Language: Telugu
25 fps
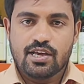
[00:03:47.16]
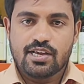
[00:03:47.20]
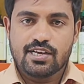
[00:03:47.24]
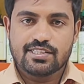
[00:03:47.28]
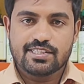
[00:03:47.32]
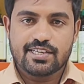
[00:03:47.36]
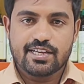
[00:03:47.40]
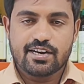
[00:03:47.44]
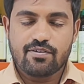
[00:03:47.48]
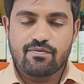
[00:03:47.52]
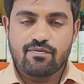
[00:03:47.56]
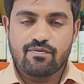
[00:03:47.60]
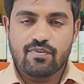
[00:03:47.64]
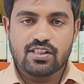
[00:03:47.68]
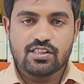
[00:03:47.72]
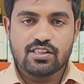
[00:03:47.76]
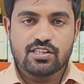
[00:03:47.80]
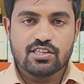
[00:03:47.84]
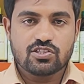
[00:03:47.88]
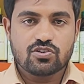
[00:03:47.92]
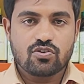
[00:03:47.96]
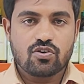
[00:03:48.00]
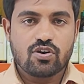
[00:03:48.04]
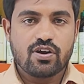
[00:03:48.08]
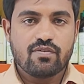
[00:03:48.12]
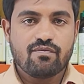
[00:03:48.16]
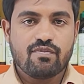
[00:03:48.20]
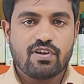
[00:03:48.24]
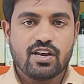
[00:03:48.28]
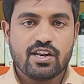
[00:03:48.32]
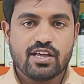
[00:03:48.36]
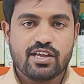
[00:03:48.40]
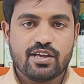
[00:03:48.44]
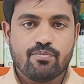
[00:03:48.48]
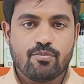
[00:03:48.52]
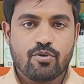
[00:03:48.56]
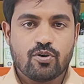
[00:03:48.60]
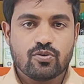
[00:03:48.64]
ఈ సిరప్ వాళ్ళు తీసుకోవడం
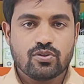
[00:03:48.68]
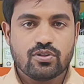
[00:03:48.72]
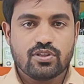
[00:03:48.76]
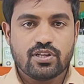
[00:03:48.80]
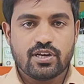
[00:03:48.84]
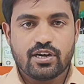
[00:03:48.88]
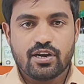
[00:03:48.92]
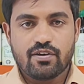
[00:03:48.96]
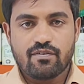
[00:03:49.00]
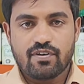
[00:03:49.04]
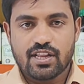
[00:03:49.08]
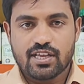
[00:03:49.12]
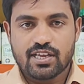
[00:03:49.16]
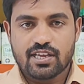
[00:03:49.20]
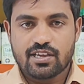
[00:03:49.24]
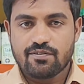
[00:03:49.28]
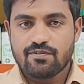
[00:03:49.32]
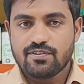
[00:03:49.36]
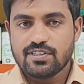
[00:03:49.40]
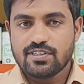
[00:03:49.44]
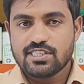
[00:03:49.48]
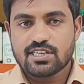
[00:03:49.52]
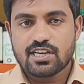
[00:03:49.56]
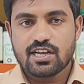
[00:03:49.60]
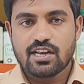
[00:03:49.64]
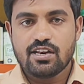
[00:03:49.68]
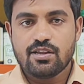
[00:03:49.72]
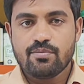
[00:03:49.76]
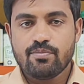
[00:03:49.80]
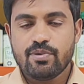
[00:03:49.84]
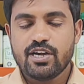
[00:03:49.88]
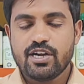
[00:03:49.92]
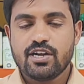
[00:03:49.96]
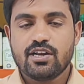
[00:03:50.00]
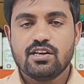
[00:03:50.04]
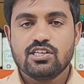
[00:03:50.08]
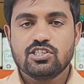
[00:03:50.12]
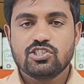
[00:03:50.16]
వల్ల ఏమవుతుందంటే వాళ్ళకి ఫిజికల్లీ
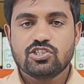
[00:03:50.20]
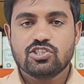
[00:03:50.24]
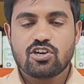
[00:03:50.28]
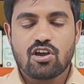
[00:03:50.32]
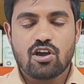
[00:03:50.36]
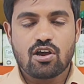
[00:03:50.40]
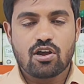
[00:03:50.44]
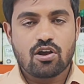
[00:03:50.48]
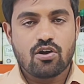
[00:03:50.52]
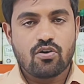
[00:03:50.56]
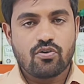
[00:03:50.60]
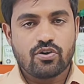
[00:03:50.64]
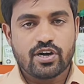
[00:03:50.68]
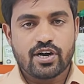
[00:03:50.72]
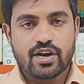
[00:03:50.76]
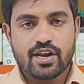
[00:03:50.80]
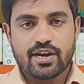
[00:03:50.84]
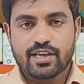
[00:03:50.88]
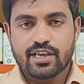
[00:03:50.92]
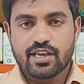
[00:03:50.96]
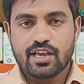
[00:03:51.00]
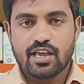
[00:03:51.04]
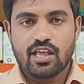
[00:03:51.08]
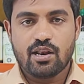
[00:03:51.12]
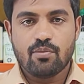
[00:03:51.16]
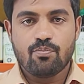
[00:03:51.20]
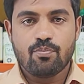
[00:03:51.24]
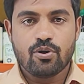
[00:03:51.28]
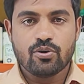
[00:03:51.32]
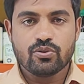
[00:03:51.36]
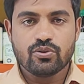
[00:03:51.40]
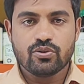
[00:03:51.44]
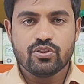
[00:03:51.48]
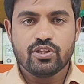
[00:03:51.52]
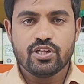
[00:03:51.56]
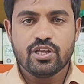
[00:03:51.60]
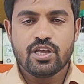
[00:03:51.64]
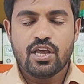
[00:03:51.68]
మెంటల్లీ స్ట్రాంగ్గా ఉండడానికి హెల్ప్
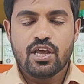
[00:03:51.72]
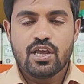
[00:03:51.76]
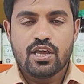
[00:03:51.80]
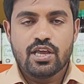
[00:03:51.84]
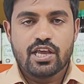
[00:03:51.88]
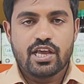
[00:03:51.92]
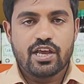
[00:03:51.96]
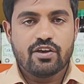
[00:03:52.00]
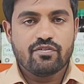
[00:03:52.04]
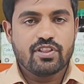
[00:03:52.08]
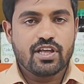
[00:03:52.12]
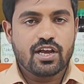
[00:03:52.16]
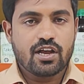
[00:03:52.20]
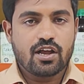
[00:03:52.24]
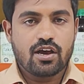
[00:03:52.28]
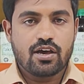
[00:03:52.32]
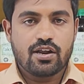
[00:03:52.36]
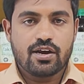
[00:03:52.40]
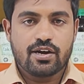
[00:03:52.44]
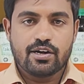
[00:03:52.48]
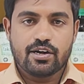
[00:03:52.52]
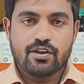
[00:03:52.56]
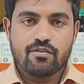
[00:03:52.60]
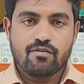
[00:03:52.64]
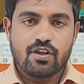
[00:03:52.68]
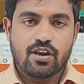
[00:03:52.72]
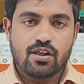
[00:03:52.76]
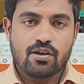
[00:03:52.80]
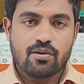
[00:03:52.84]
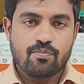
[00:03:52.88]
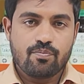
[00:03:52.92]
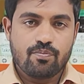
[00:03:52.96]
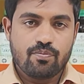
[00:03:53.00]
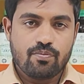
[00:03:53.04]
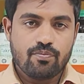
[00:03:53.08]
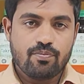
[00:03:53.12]
అవుతుంది ఏ విధంగా అంటే వాళ్ళ